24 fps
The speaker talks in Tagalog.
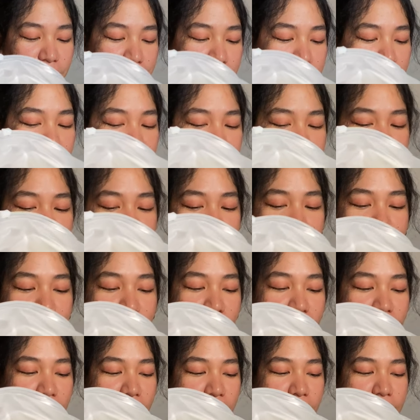
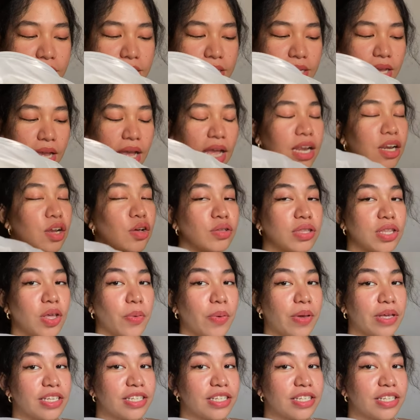para along the way,